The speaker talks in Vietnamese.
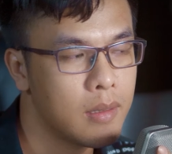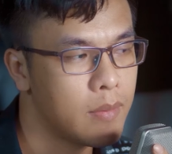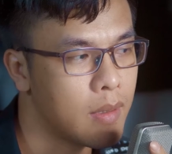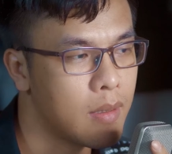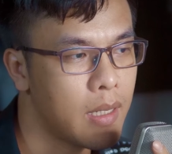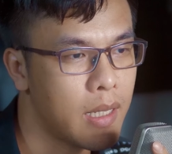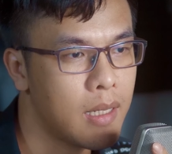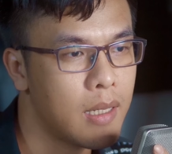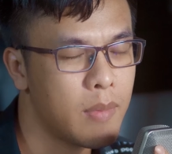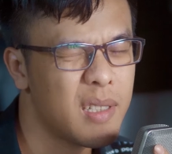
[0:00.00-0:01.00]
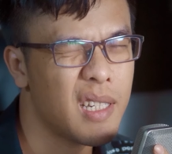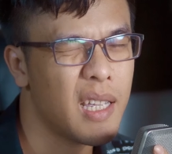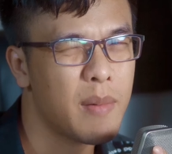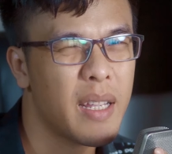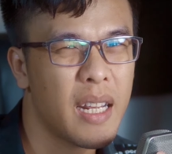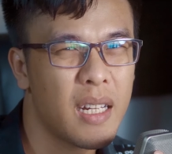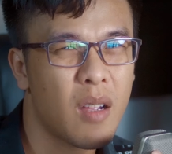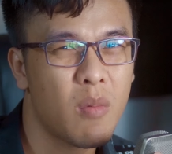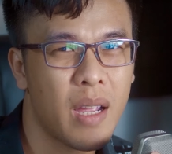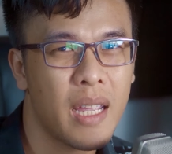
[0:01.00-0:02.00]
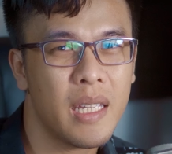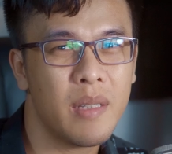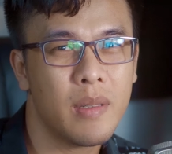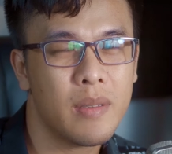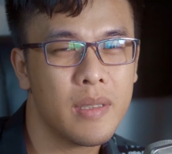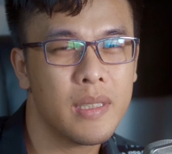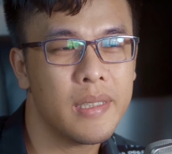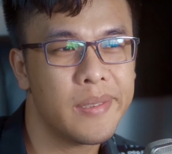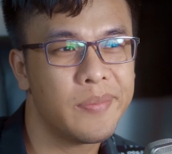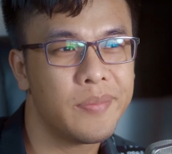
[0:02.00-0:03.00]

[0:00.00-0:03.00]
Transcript: nhưng mà có lẽ là mình sẽ hát bài này không hay bởi vì